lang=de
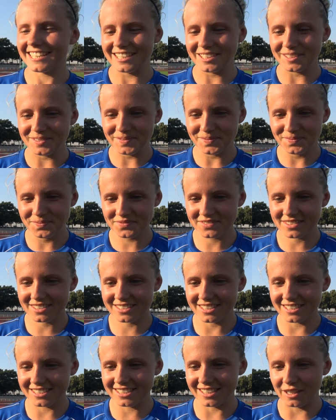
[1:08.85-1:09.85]
Ähm,
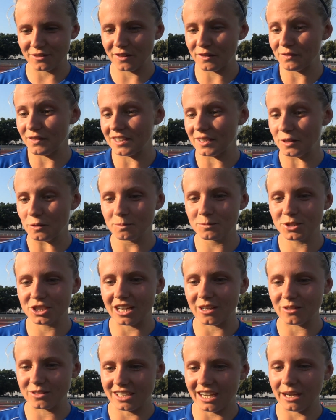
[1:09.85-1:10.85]
das ist auf jeden Fall eine
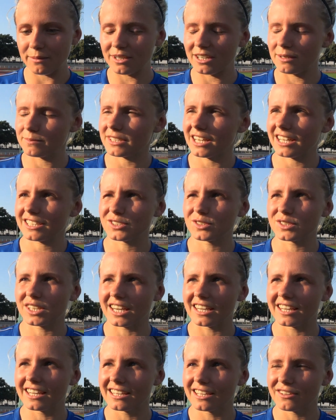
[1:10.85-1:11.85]
Umstellung, dreimal am Tag zu
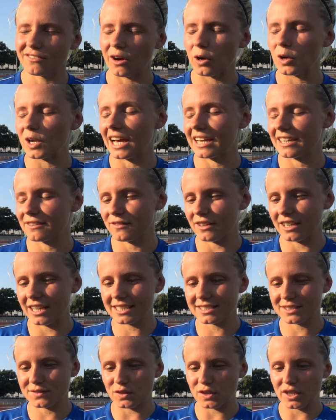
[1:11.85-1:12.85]
trainieren. Ich war auch lange
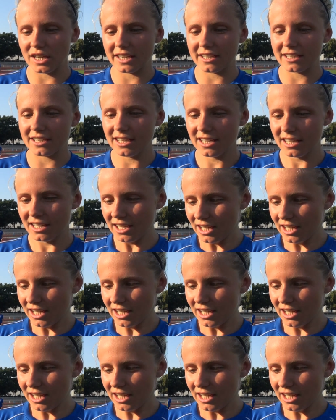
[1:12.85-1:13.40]
verletzt, von daher